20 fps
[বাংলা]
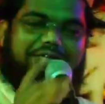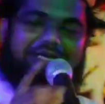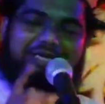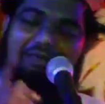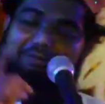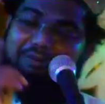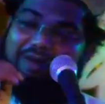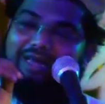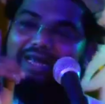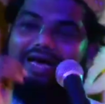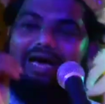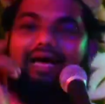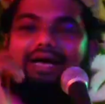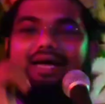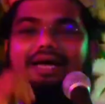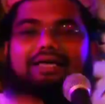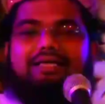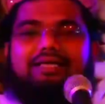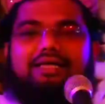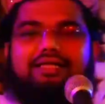এবারে আর
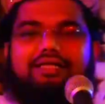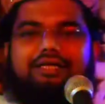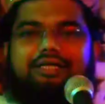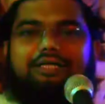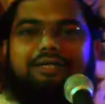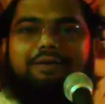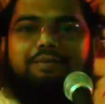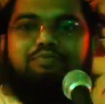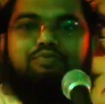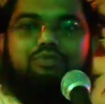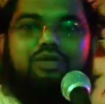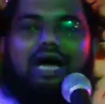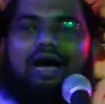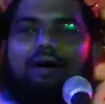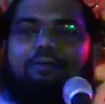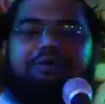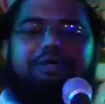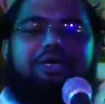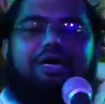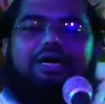একটা দিক
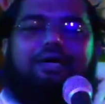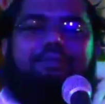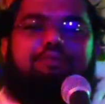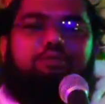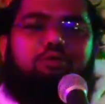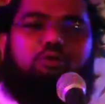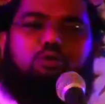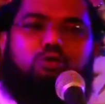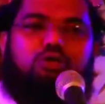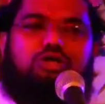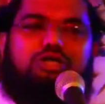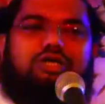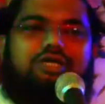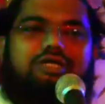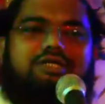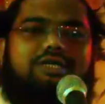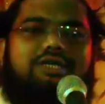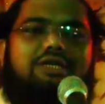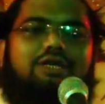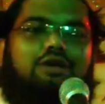আপনি একটা পুকুর
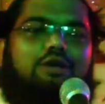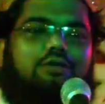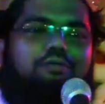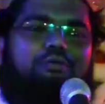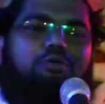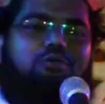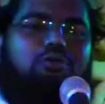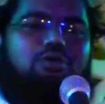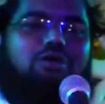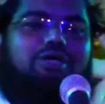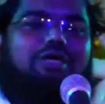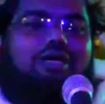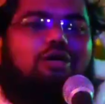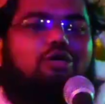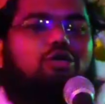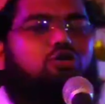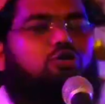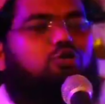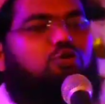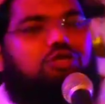নিয়েছেন পুকুরটা এখন
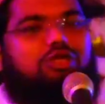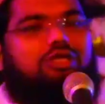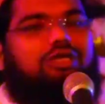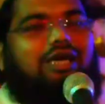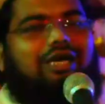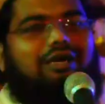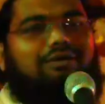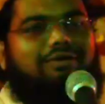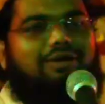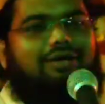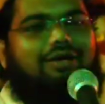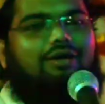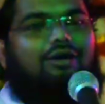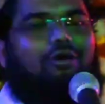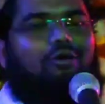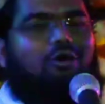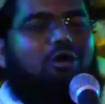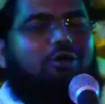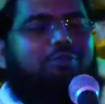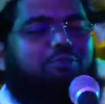সদি কারবার
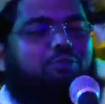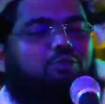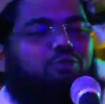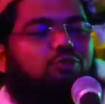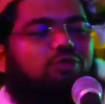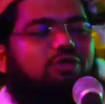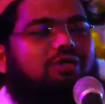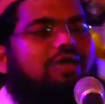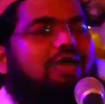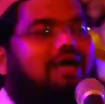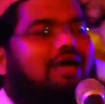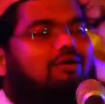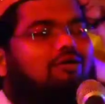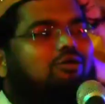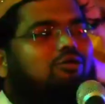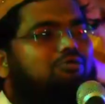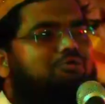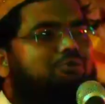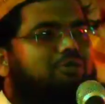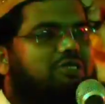ওই পুকুরটা এখন
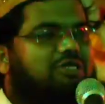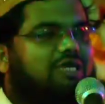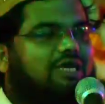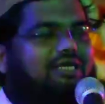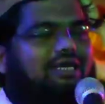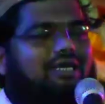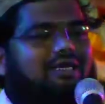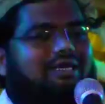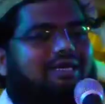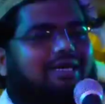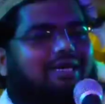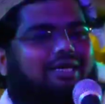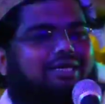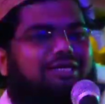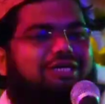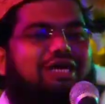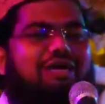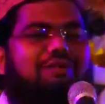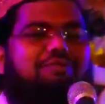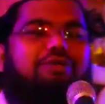বিশ হাজার টাকা
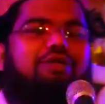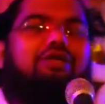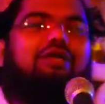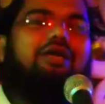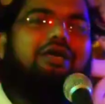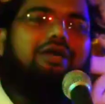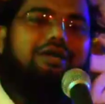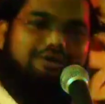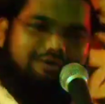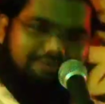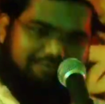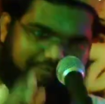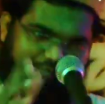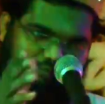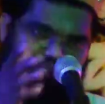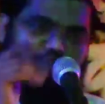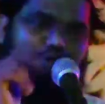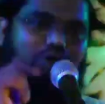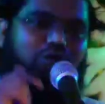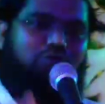নিয়ে আপনি
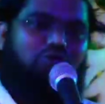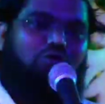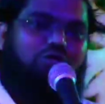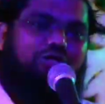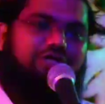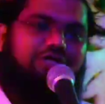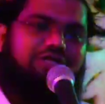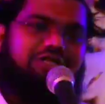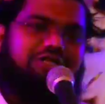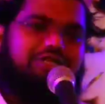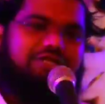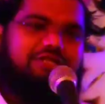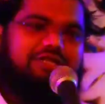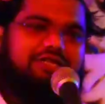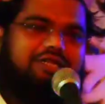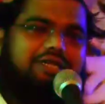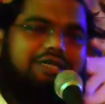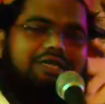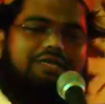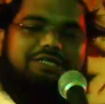বন্ধকে নিয়েছেন
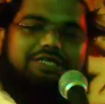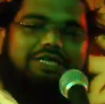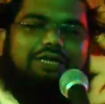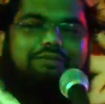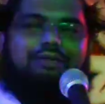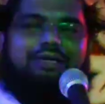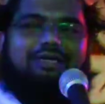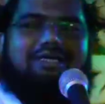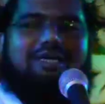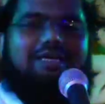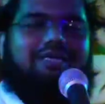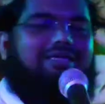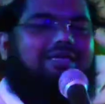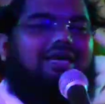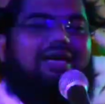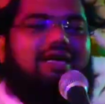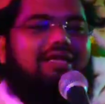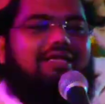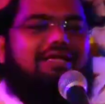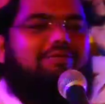সে বেচারি
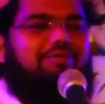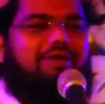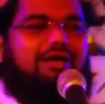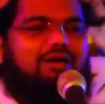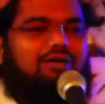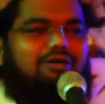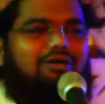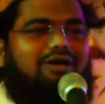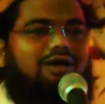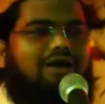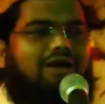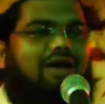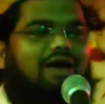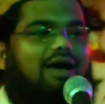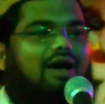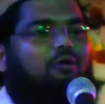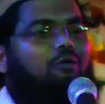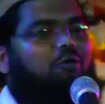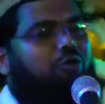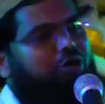ছাড়াতে পারলো না
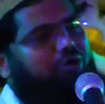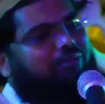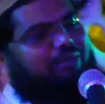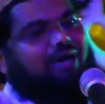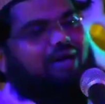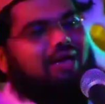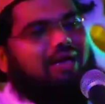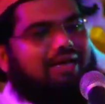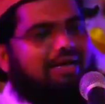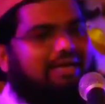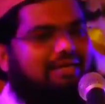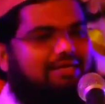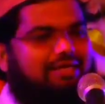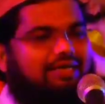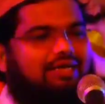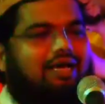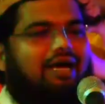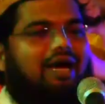উনি মারা গেছে